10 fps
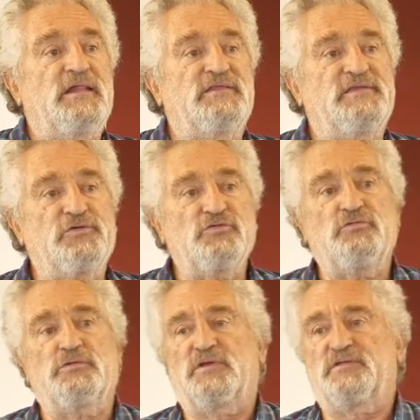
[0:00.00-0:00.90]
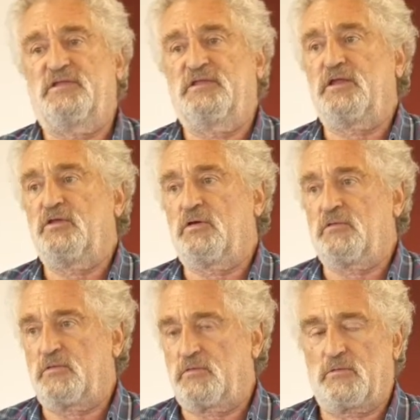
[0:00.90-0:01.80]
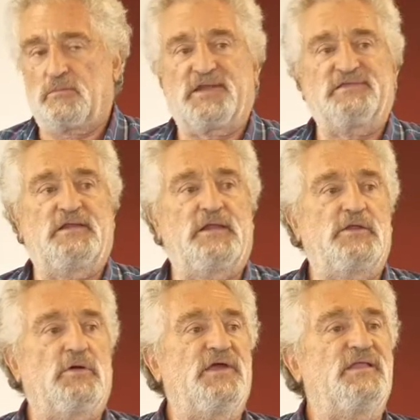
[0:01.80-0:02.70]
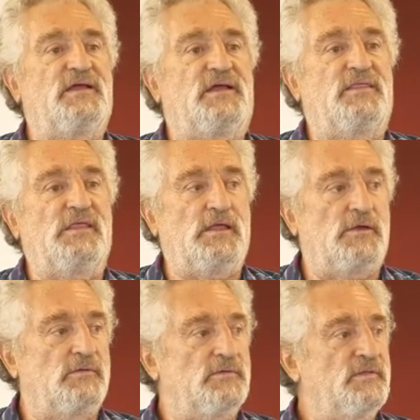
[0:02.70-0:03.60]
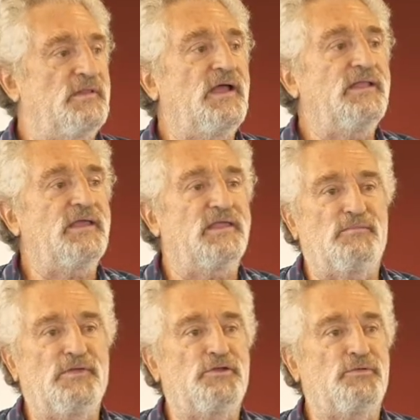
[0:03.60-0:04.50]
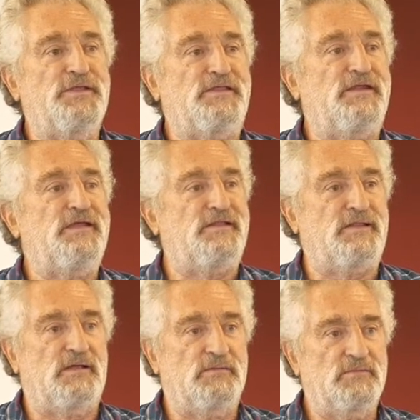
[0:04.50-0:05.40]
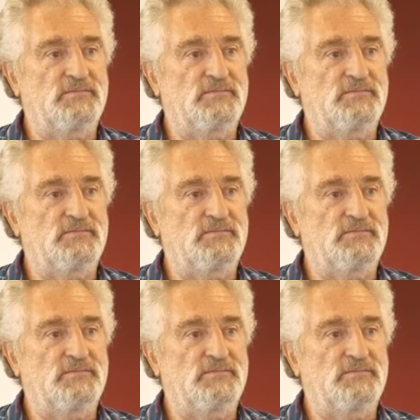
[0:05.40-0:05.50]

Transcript: desarrollo universitario brasileño es tardío, data de 1930.